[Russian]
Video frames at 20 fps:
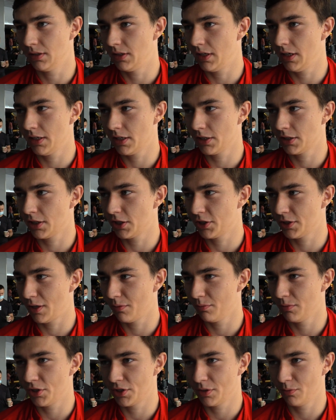Тренерский
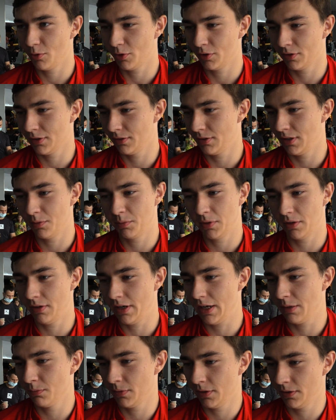штаб даже мог не
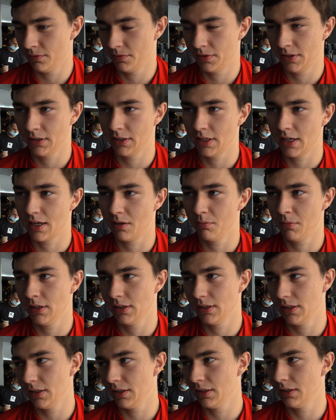объявлять, мы всегда
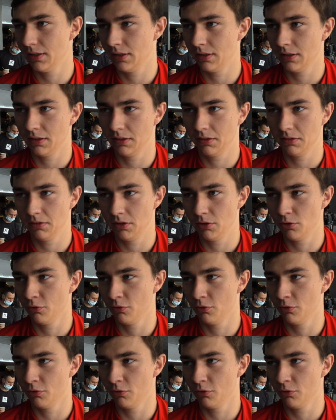командой э,